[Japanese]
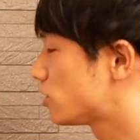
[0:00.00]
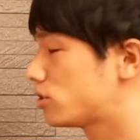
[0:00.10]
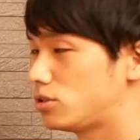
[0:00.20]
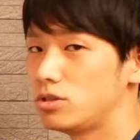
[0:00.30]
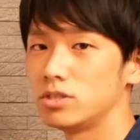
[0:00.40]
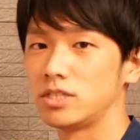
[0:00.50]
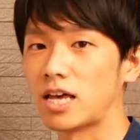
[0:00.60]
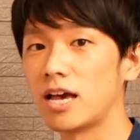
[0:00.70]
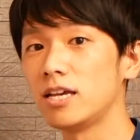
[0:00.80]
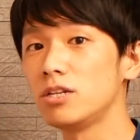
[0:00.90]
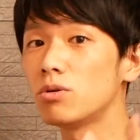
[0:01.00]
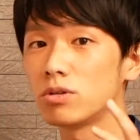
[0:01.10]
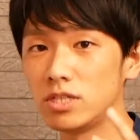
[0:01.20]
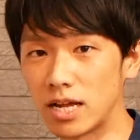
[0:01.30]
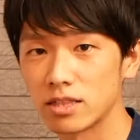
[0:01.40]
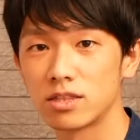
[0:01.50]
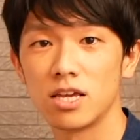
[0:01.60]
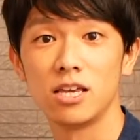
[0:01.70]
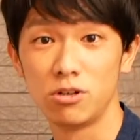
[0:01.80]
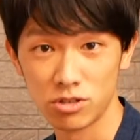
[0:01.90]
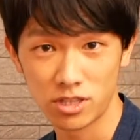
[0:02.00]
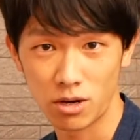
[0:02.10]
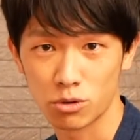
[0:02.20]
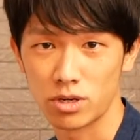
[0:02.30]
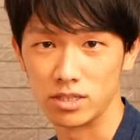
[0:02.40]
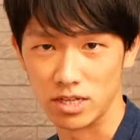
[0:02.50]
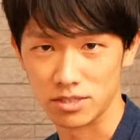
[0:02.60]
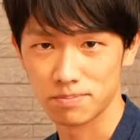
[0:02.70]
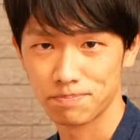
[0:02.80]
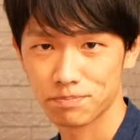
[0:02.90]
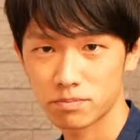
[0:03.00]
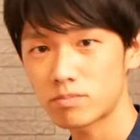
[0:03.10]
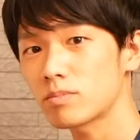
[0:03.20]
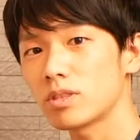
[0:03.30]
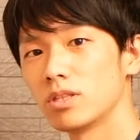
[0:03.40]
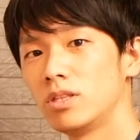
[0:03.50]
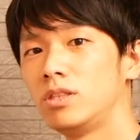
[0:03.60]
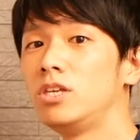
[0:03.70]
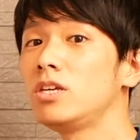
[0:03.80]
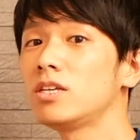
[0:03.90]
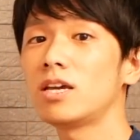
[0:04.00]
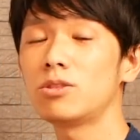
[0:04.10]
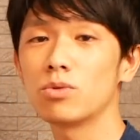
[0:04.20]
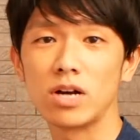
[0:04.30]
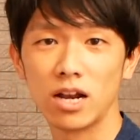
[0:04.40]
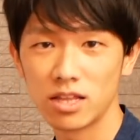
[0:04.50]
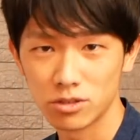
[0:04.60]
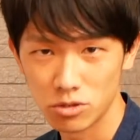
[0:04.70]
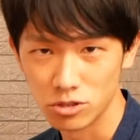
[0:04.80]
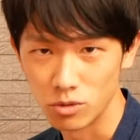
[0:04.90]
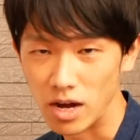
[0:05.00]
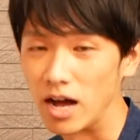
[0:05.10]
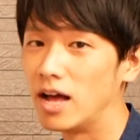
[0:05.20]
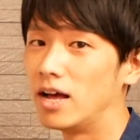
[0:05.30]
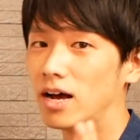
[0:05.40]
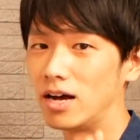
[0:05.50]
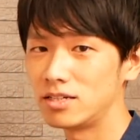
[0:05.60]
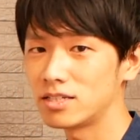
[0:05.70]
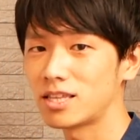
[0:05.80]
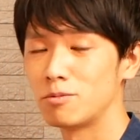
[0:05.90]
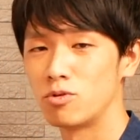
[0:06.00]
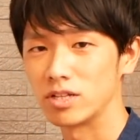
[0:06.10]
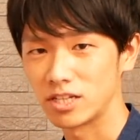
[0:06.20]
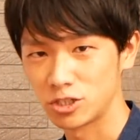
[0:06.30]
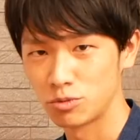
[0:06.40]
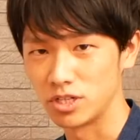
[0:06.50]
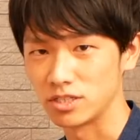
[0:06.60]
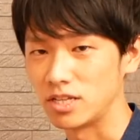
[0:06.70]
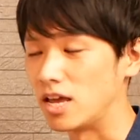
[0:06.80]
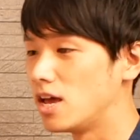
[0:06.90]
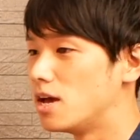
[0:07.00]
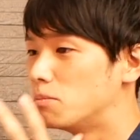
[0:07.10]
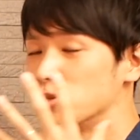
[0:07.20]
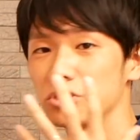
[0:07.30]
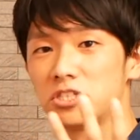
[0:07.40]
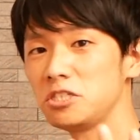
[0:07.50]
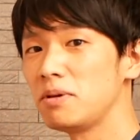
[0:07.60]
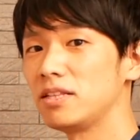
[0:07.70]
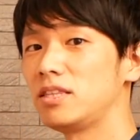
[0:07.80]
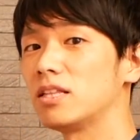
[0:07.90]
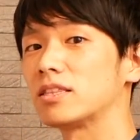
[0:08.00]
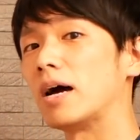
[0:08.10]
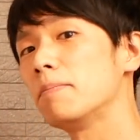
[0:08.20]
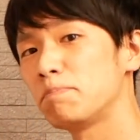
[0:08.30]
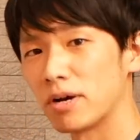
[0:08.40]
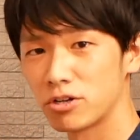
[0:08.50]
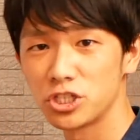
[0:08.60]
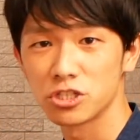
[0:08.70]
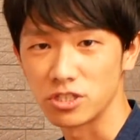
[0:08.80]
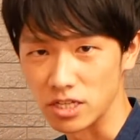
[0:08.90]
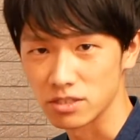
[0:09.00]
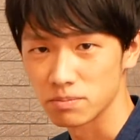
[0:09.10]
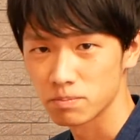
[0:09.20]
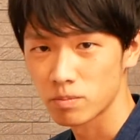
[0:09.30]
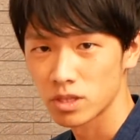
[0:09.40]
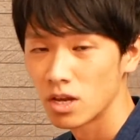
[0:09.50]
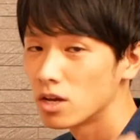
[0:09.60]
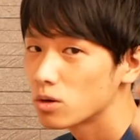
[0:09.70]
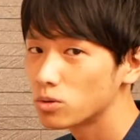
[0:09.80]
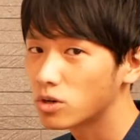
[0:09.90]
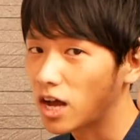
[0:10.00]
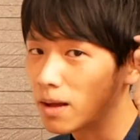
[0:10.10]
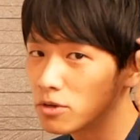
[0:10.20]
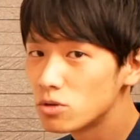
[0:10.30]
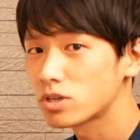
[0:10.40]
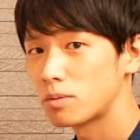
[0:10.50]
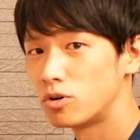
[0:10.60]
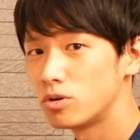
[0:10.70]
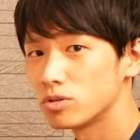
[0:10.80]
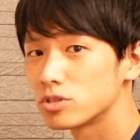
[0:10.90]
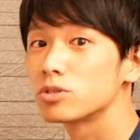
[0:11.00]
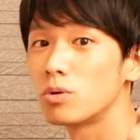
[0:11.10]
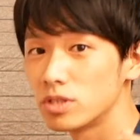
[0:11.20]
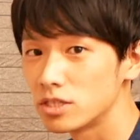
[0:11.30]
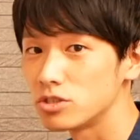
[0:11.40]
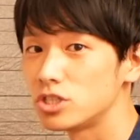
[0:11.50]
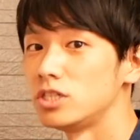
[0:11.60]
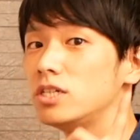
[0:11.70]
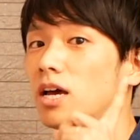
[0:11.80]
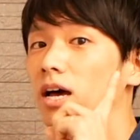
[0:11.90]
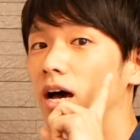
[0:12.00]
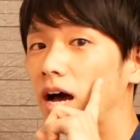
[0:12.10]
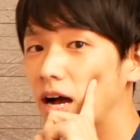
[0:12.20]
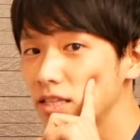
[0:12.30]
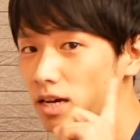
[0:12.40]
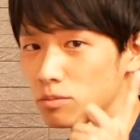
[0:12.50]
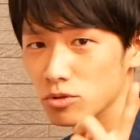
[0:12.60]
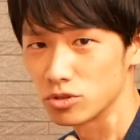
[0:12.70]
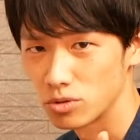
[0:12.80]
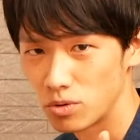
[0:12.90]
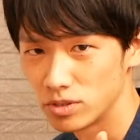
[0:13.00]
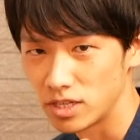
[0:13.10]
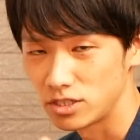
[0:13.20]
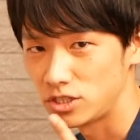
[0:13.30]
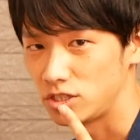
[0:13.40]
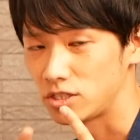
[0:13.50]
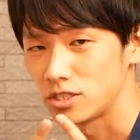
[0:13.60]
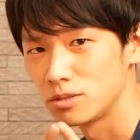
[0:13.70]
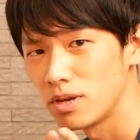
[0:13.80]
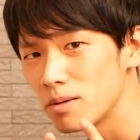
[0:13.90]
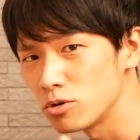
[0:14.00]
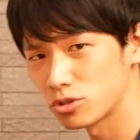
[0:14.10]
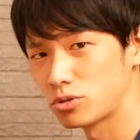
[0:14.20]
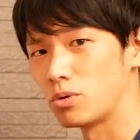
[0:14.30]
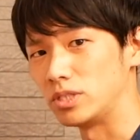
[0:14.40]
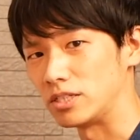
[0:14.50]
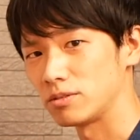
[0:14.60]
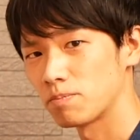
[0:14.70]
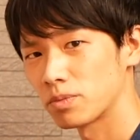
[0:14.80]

作る材料になっているっていうことなんです人間の体というのはあなたも私もですねもう全てタンパク質ですこの髪の毛もそうですし肌もそうですし爪もそうです